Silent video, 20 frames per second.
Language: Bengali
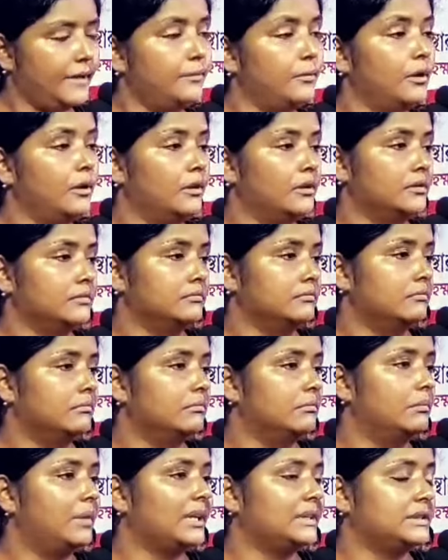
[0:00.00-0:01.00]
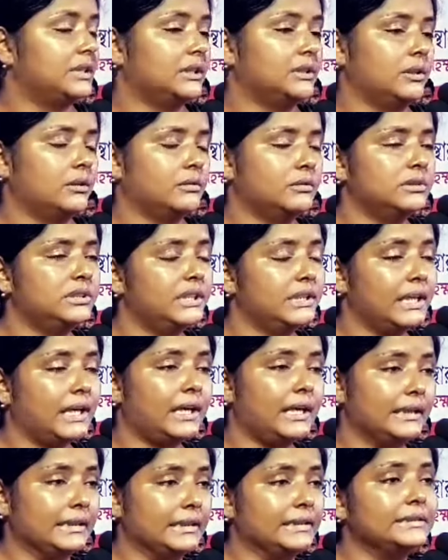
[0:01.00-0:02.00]
এবং বাচ্চা যখন সেটা
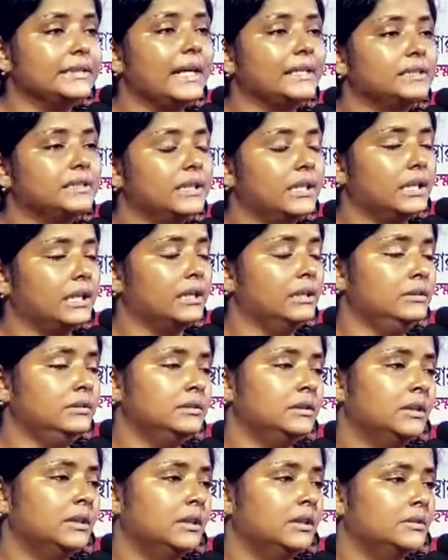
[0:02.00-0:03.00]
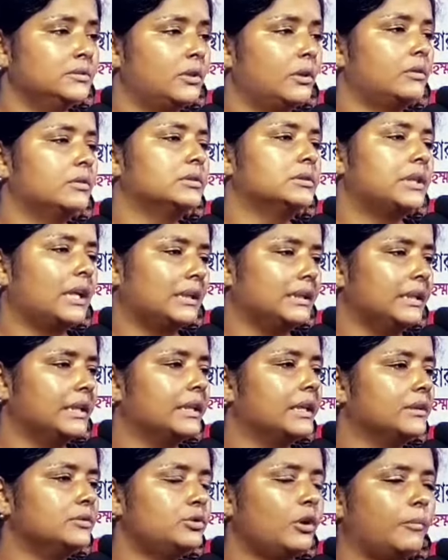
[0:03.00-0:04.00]
খেতে চাইছে না তখন
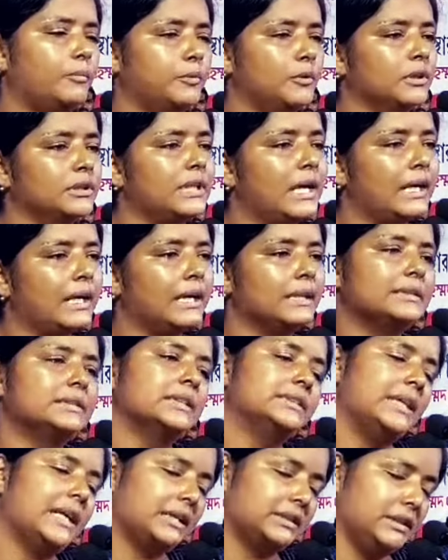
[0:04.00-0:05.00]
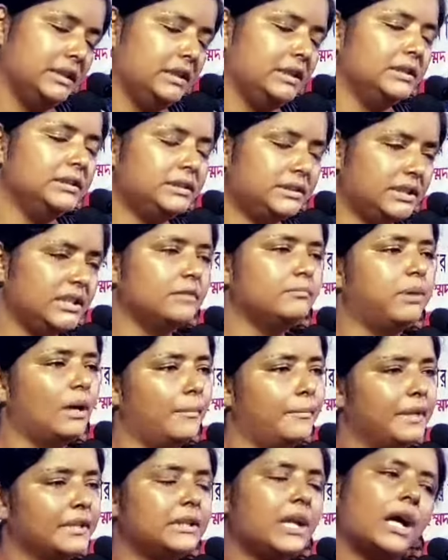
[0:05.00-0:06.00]
তাদেরকে স্বপ্ন দেখাচ্ছে যে একদিন
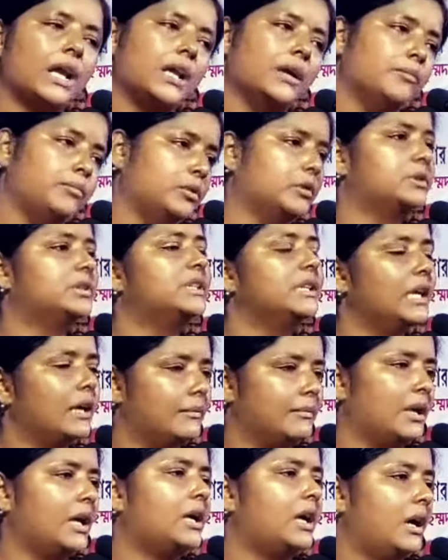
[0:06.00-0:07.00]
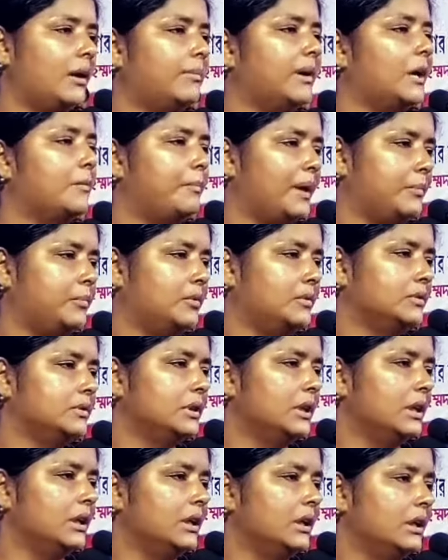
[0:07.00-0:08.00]
নিশ্চিতভাবে থালা ভর্তি আমরা খাবার পাব
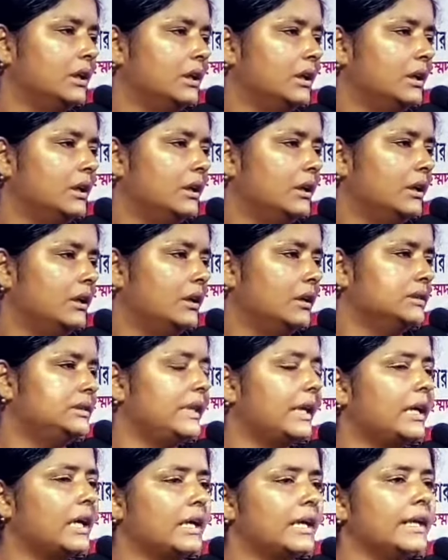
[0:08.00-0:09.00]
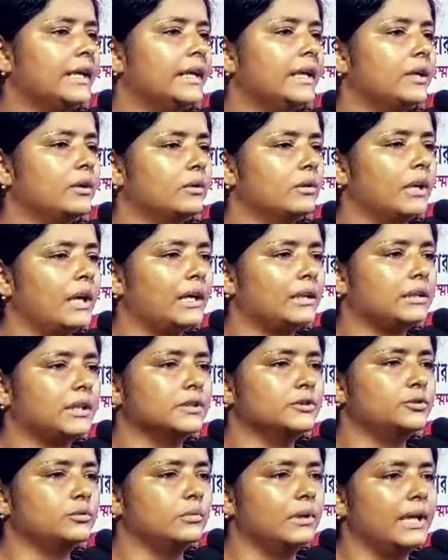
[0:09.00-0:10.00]
সেখানেরই কোনো
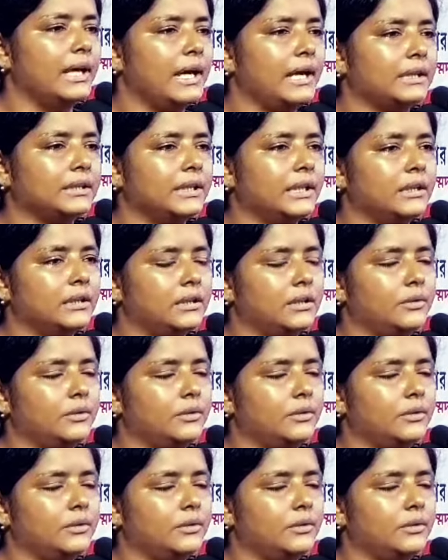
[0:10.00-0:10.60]
একটা স্কুলে একদিন